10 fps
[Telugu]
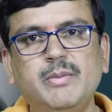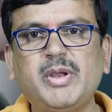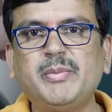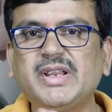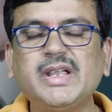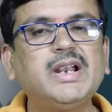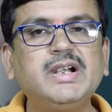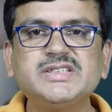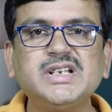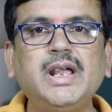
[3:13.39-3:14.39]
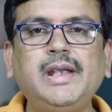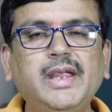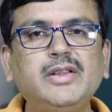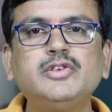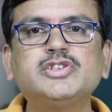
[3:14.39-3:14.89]
మరి మన దగ్గర నిజంగా
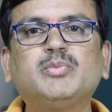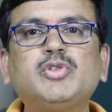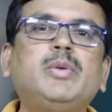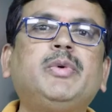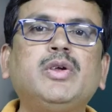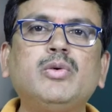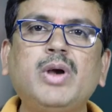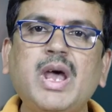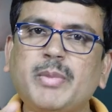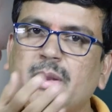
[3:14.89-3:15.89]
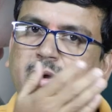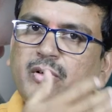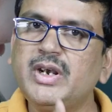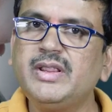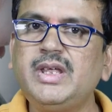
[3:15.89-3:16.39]
లేదని చెప్తున్నప్పటికీ కూడా ఆ ప్రభావం
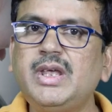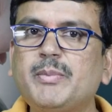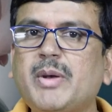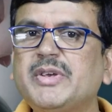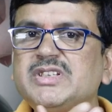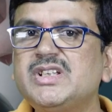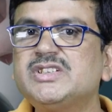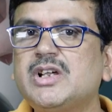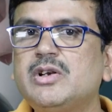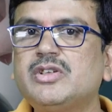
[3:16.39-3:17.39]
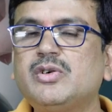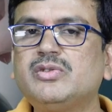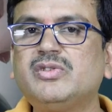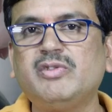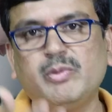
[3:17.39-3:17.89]
అనేది ప్రపంచ దేశాల్లో
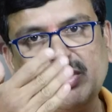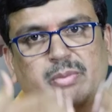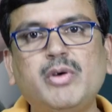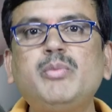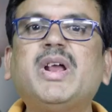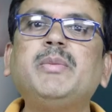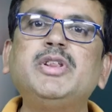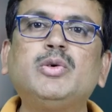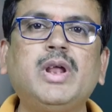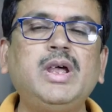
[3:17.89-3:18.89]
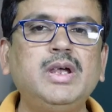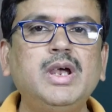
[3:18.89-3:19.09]
జరుగుతున్నటువంటి ప్రభావం మన మీద కూడా